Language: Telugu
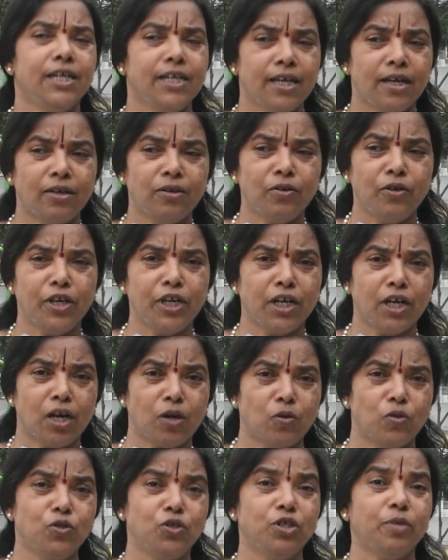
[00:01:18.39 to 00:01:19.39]
ఇయర్ ఇంకా
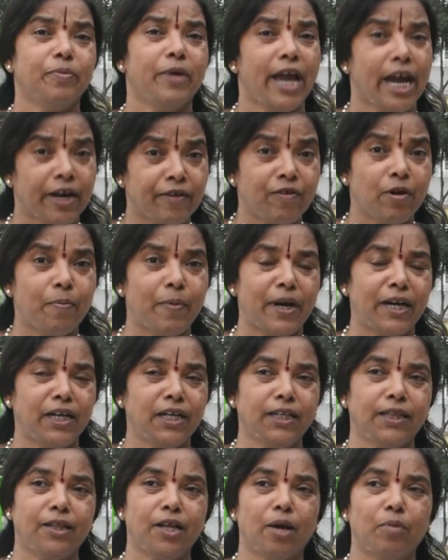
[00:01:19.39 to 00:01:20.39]
కొంచెం ఎక్కువ
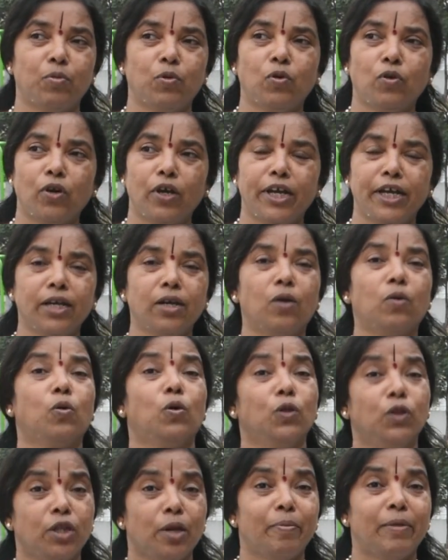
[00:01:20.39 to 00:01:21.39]
పండిద్దాము ఇంకా
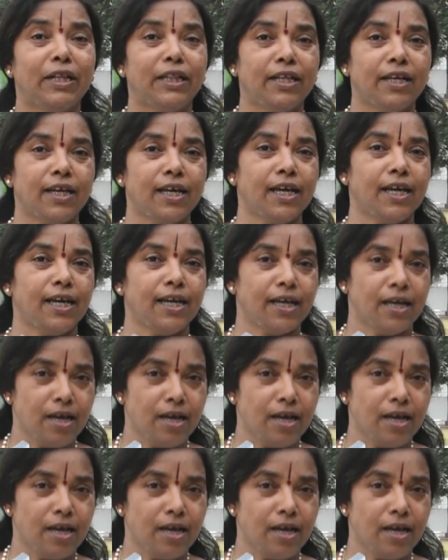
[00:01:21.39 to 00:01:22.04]
కొంతమందికి